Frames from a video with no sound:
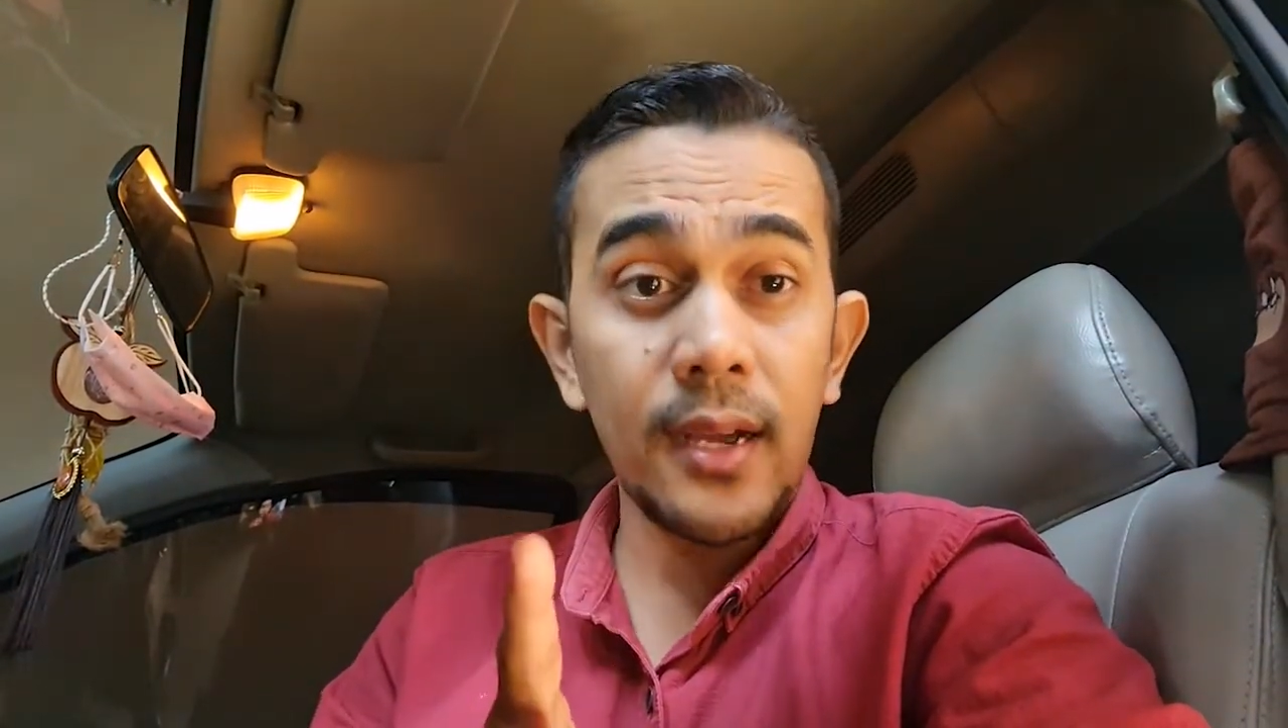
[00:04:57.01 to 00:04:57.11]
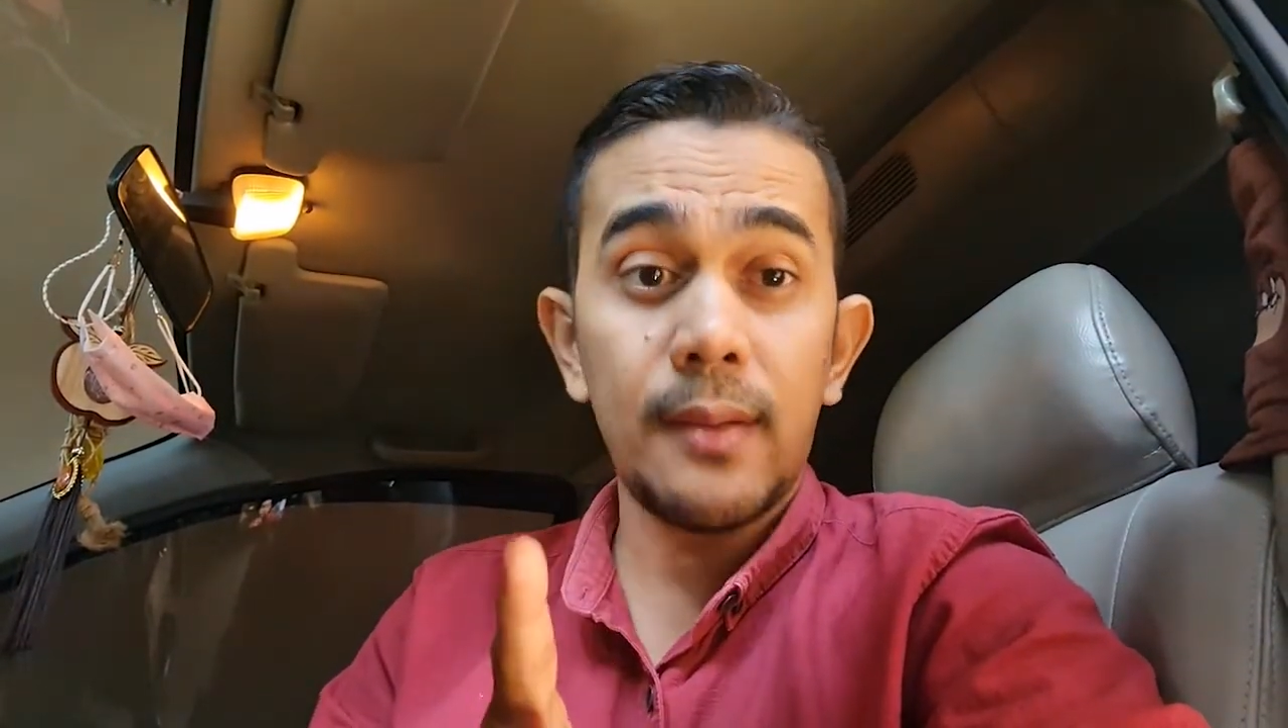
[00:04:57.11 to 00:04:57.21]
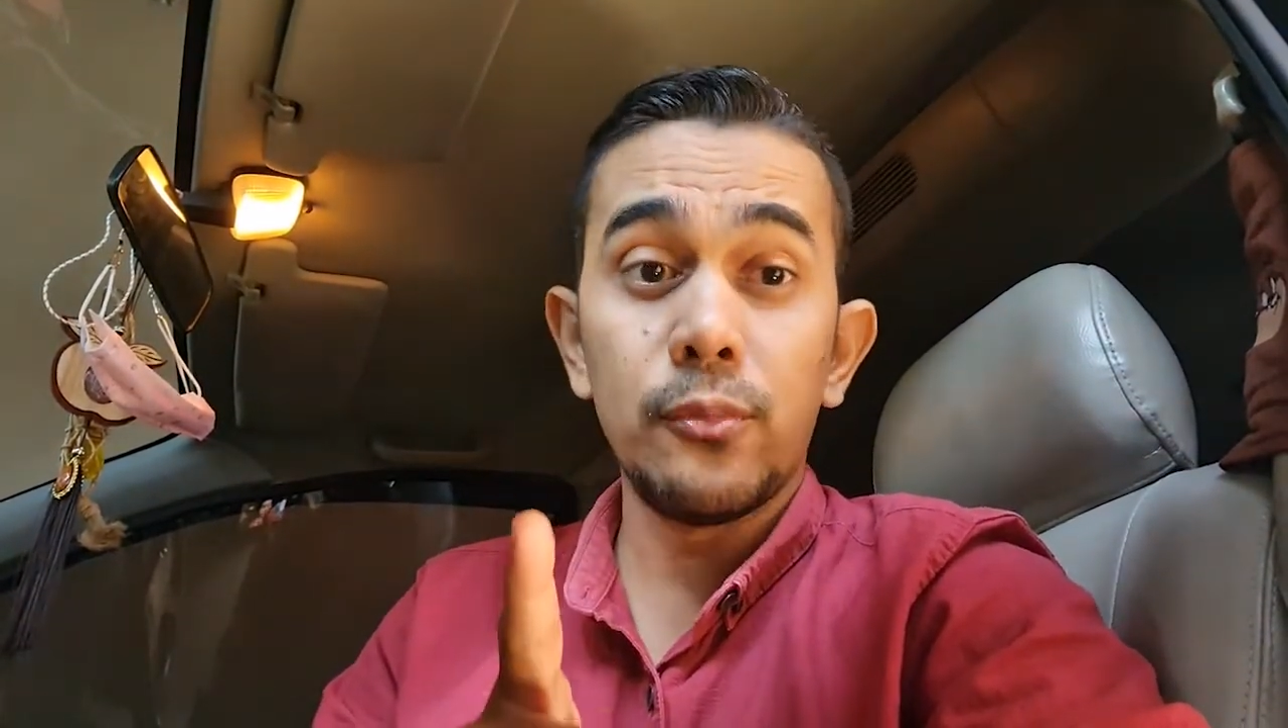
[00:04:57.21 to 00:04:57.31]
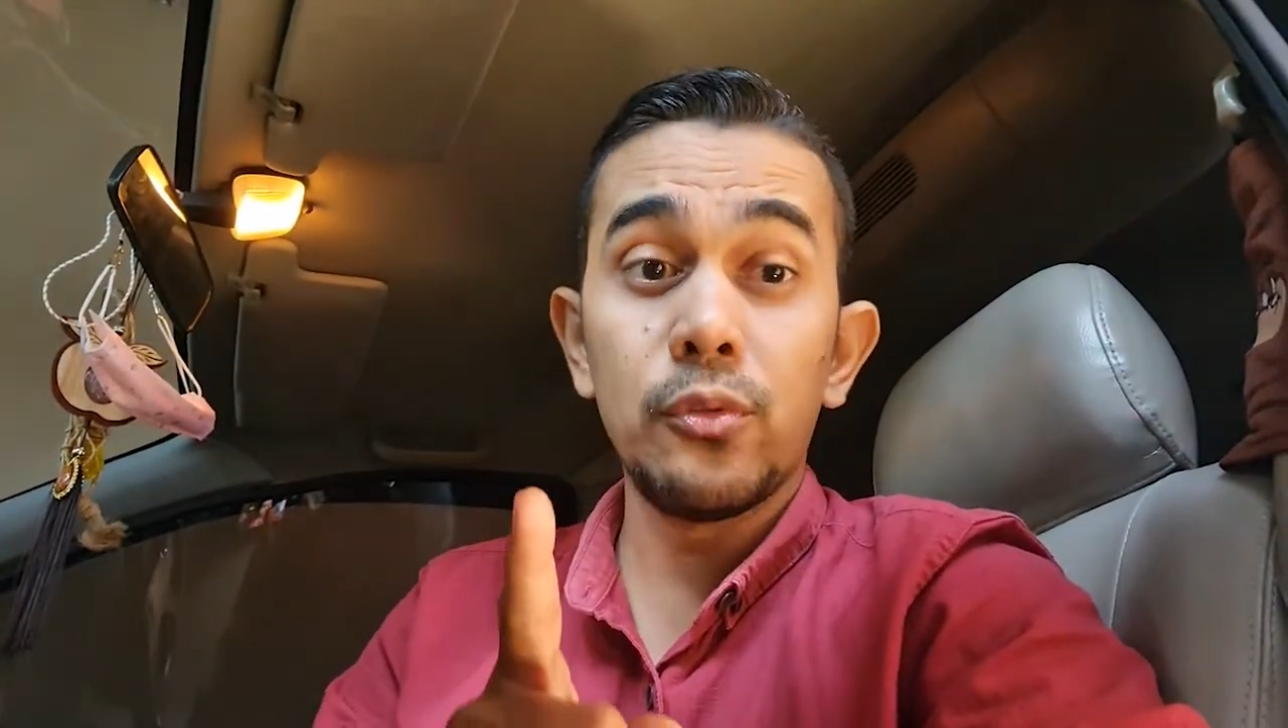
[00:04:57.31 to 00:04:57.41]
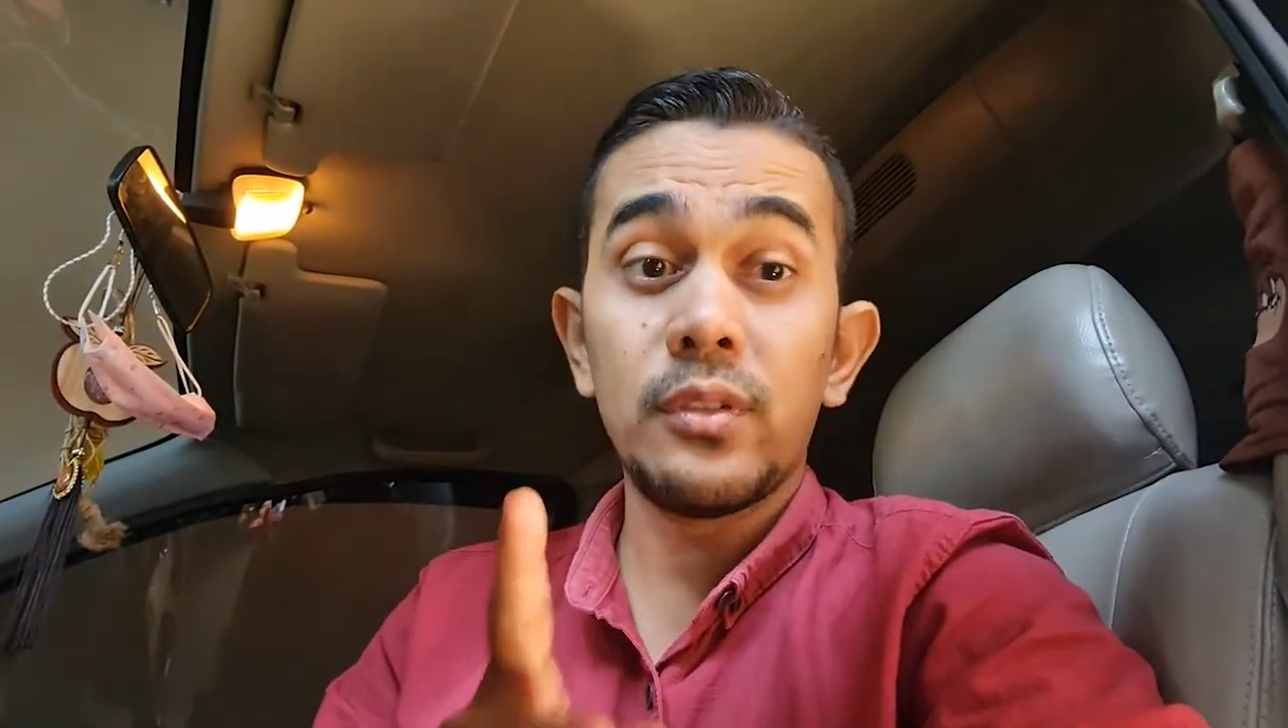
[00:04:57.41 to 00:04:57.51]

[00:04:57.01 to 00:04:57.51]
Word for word: kamu